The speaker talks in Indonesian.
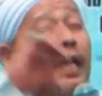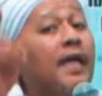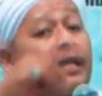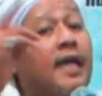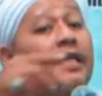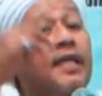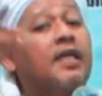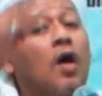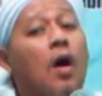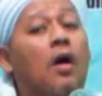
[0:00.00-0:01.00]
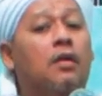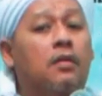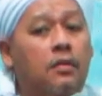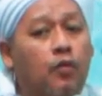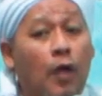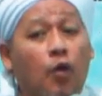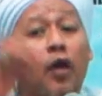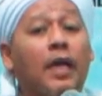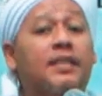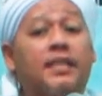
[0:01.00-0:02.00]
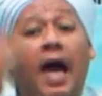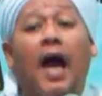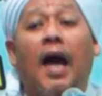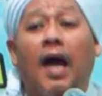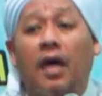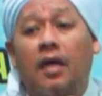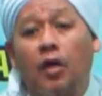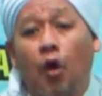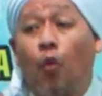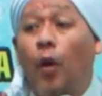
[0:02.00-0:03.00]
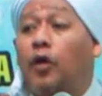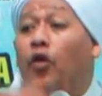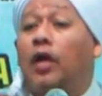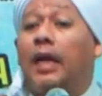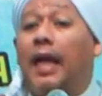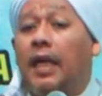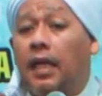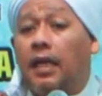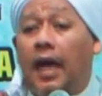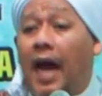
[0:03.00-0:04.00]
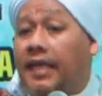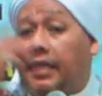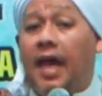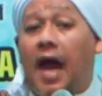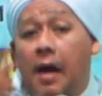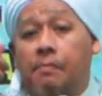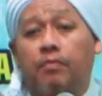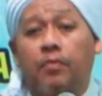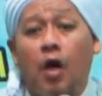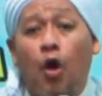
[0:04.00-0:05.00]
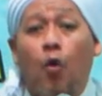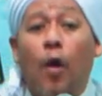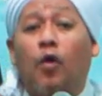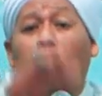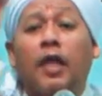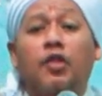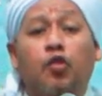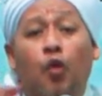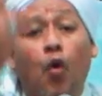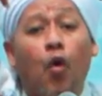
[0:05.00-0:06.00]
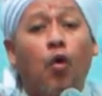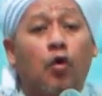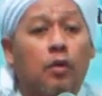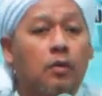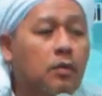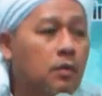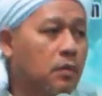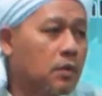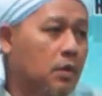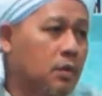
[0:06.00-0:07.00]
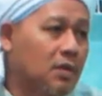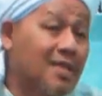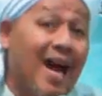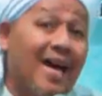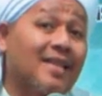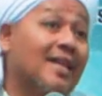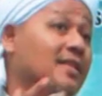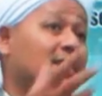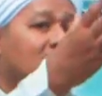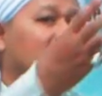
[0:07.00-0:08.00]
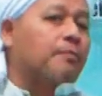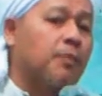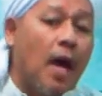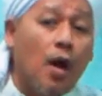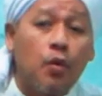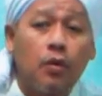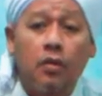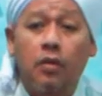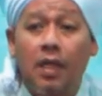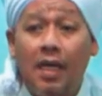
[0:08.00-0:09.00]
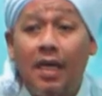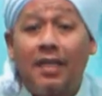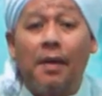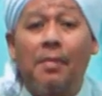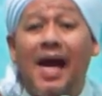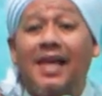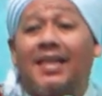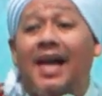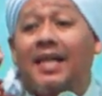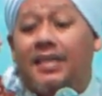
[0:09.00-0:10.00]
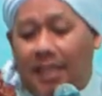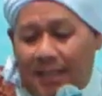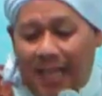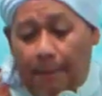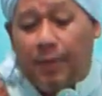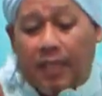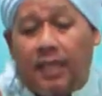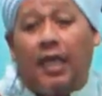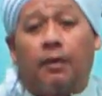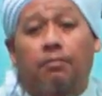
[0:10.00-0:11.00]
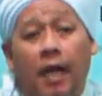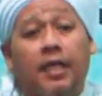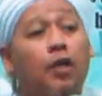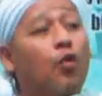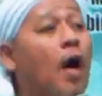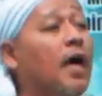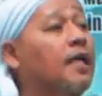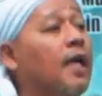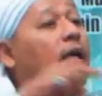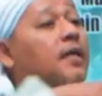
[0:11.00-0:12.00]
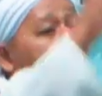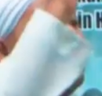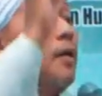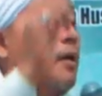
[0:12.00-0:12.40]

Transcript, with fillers: kulla dagiga wa kulla sa'ah wa kulla ayyam wa kulla syuhur jangankan setiap tahun dia mengatakan setiap detik bagiku adalah